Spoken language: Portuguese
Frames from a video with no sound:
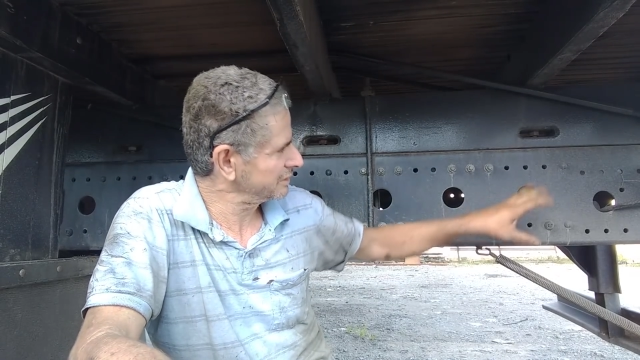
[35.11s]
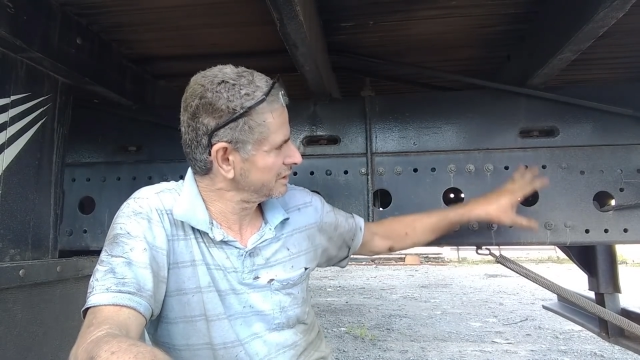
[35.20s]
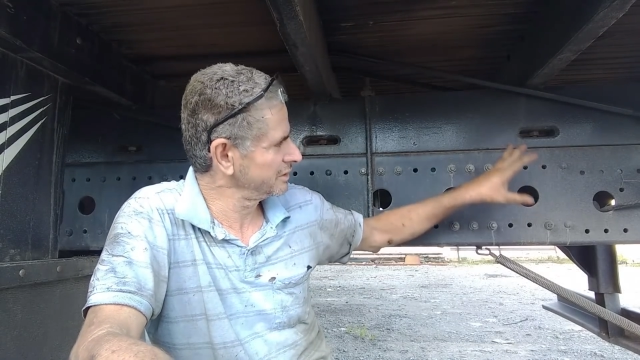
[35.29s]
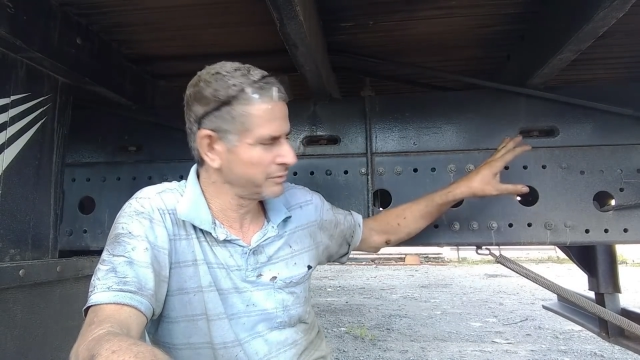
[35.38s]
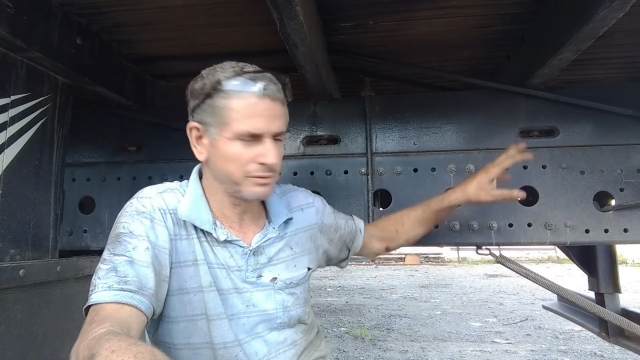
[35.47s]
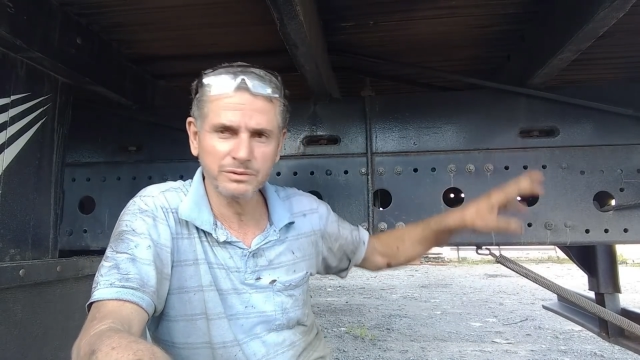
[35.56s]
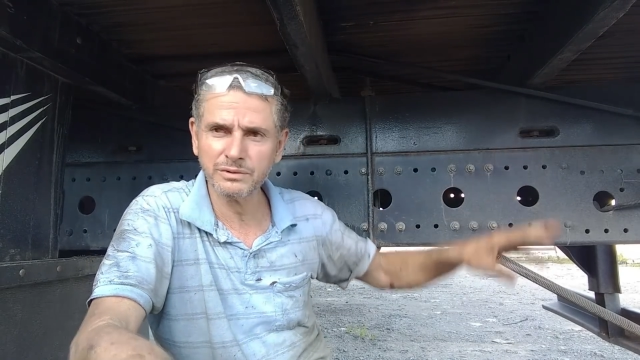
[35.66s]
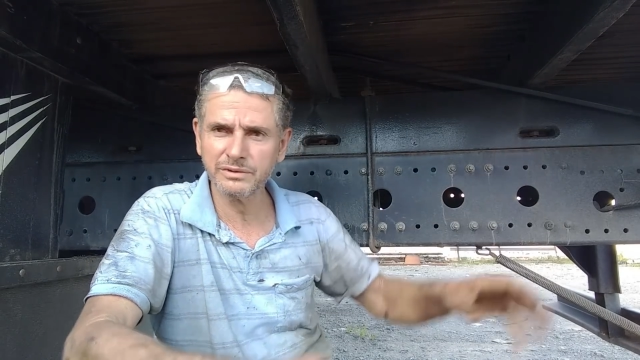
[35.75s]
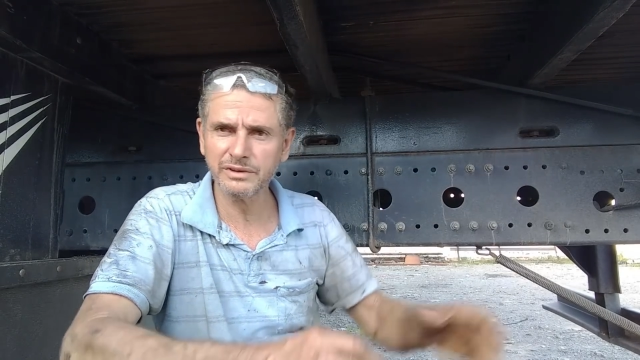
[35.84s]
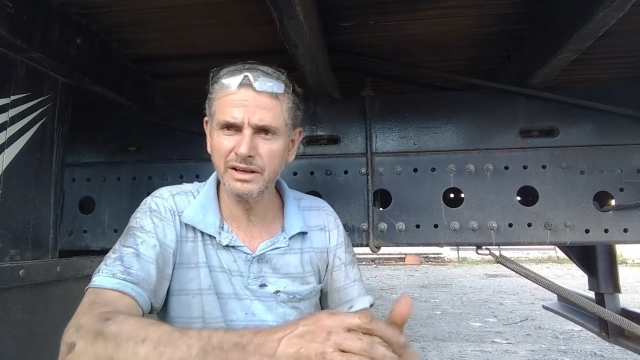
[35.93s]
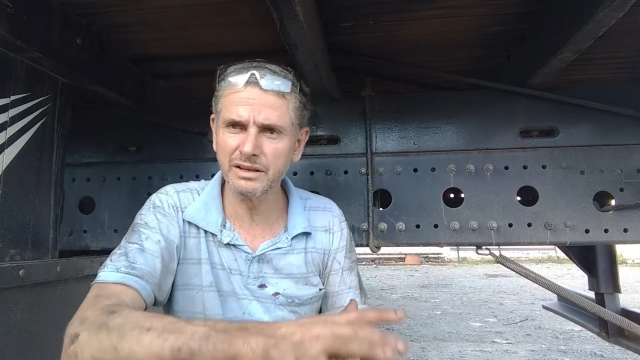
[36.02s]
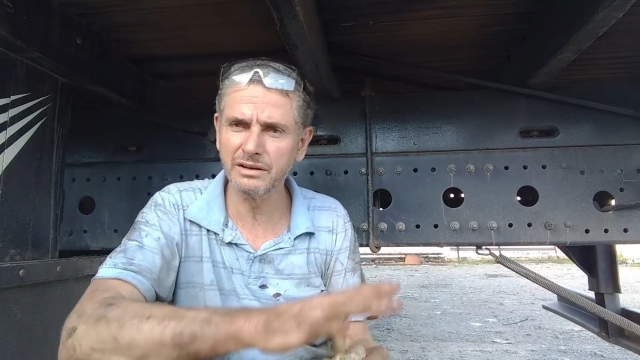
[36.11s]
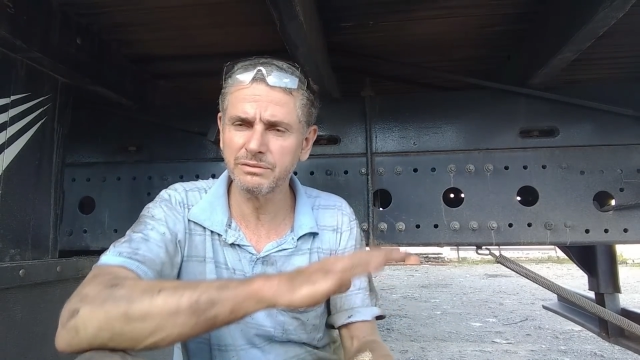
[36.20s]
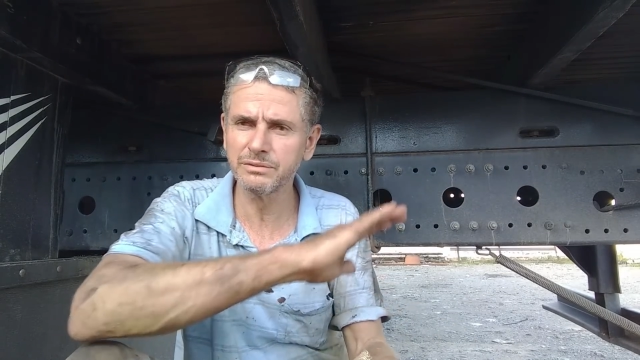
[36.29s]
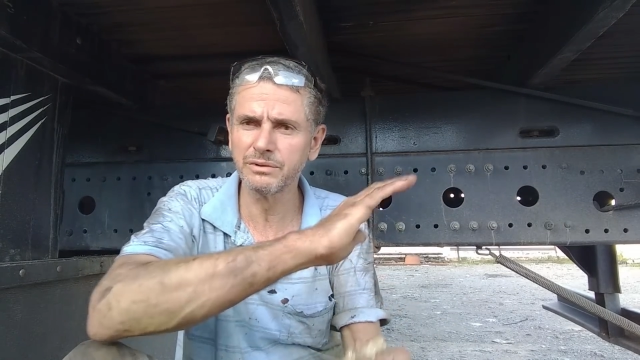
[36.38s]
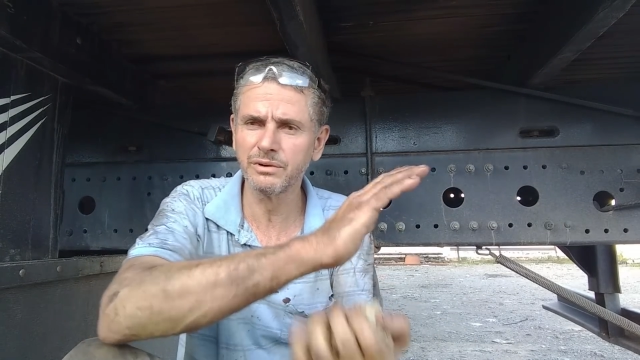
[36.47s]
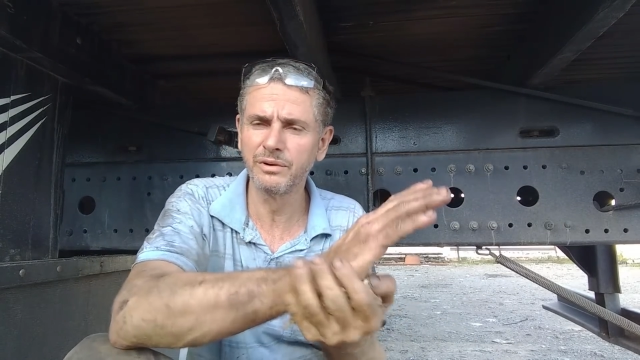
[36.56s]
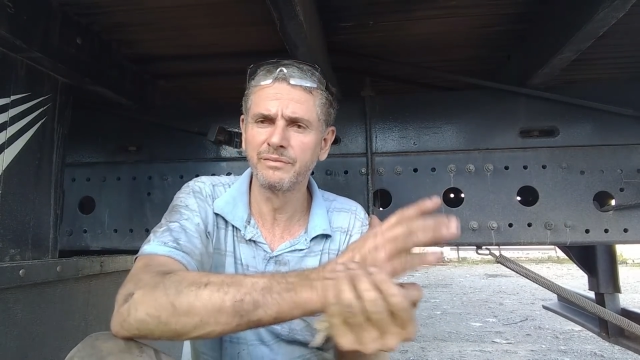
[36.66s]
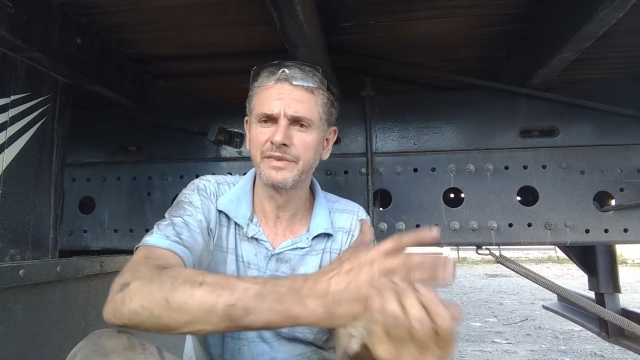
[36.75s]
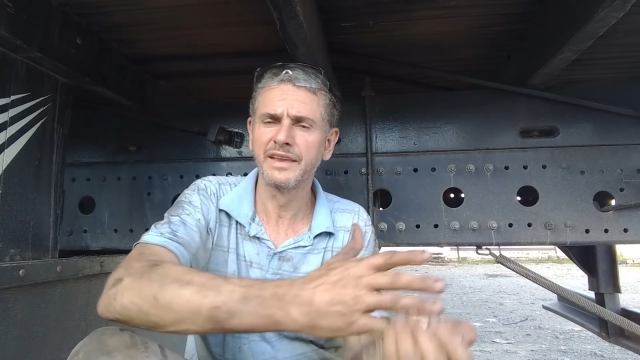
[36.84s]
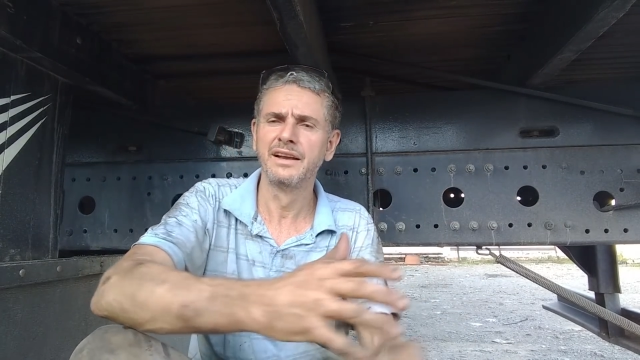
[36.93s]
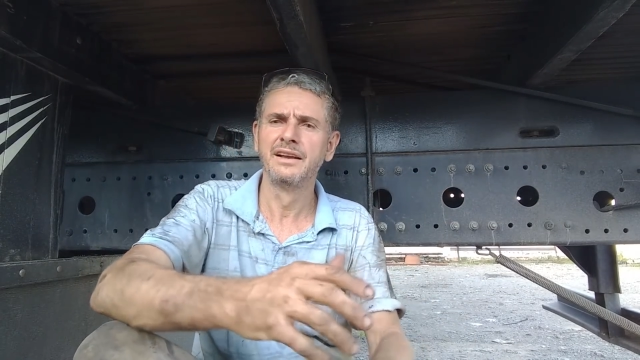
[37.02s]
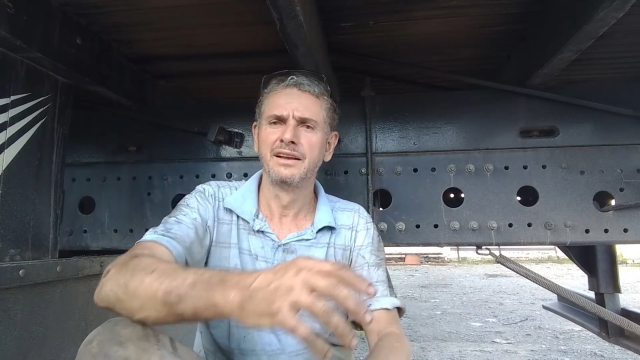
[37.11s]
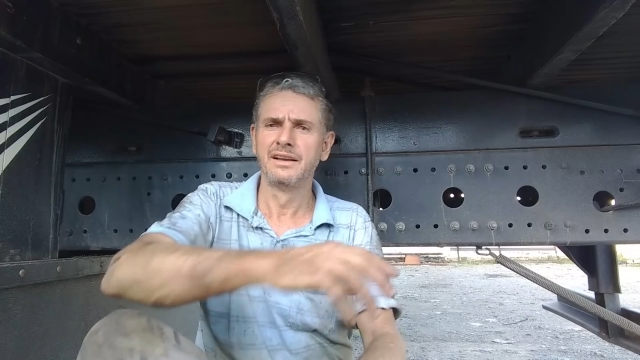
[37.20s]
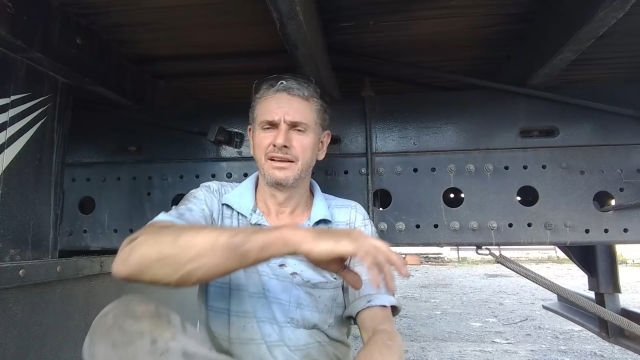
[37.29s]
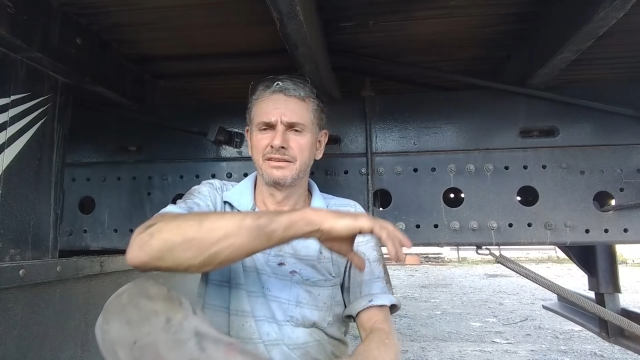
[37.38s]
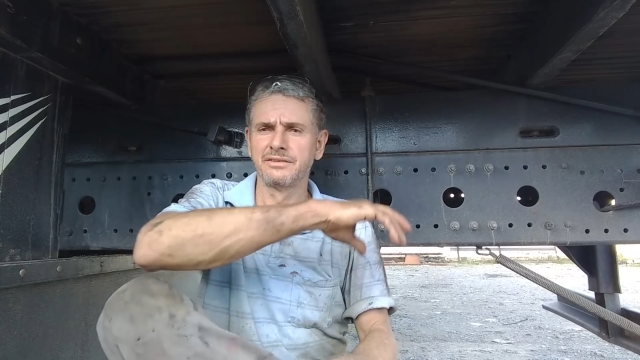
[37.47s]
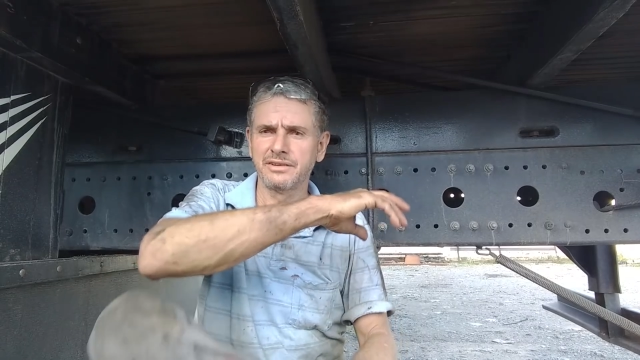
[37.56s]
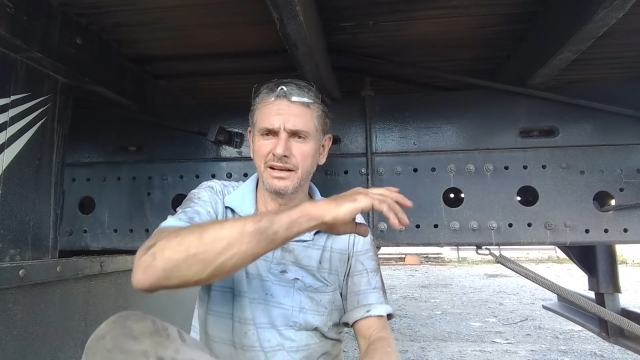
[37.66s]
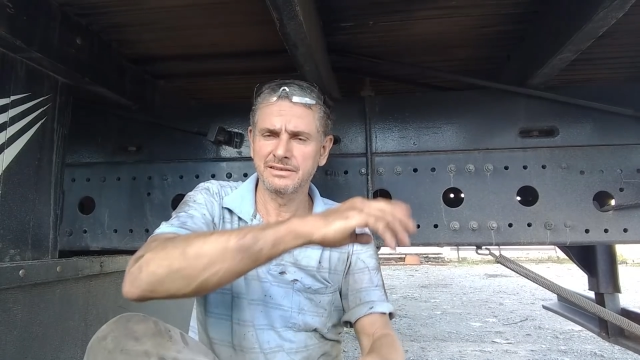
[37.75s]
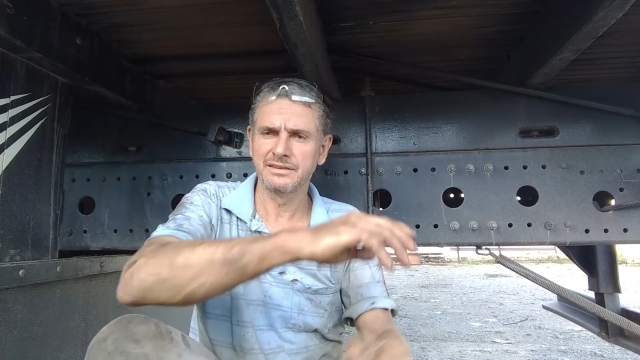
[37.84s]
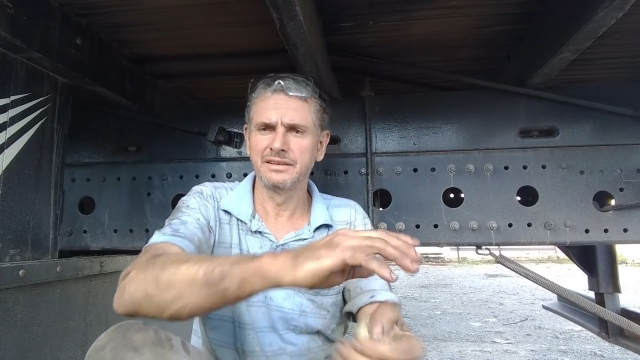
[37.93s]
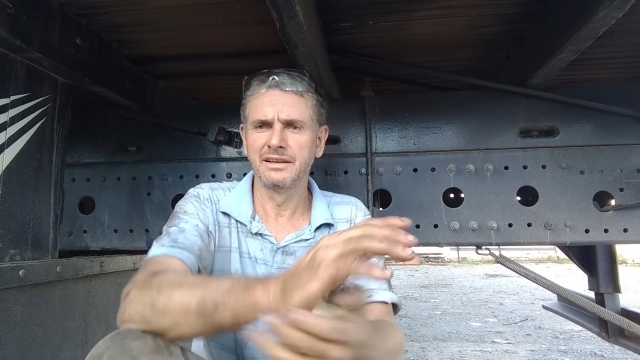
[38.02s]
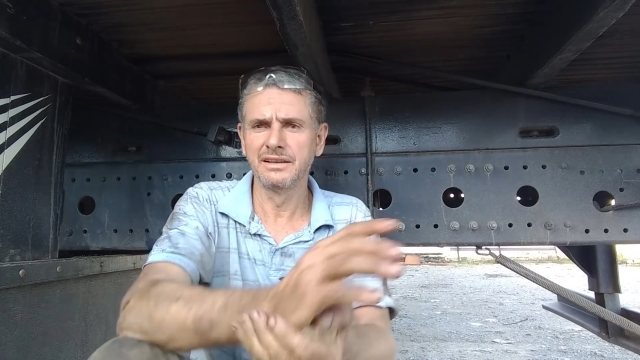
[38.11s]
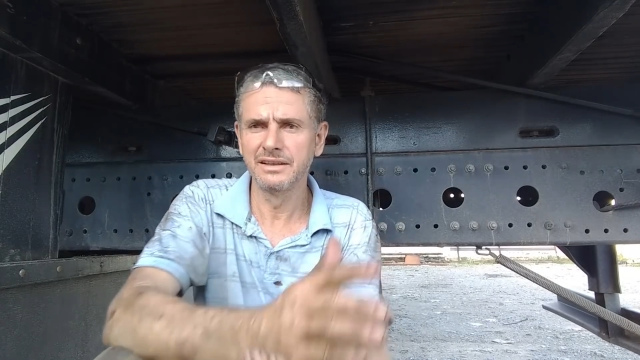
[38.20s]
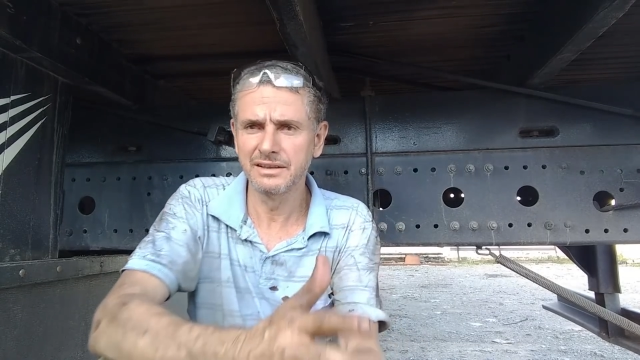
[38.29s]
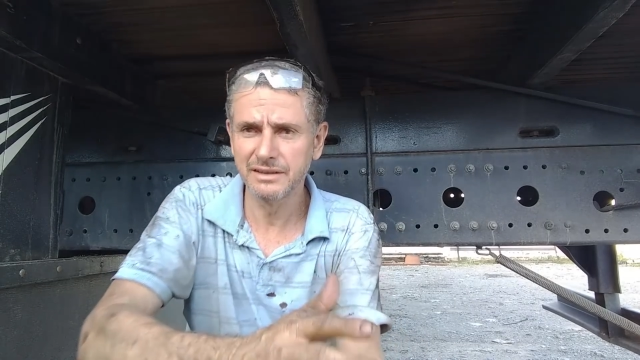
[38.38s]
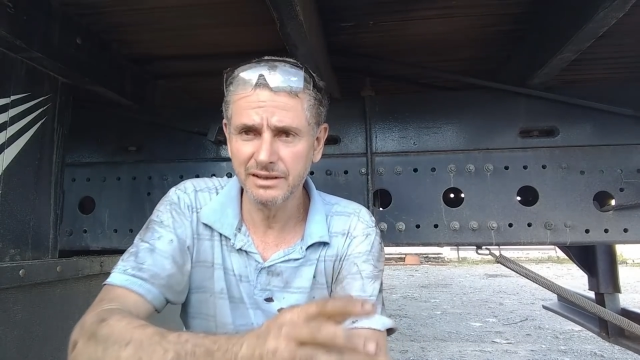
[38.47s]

tanto de furo, o engenheiro furou o chassi aí,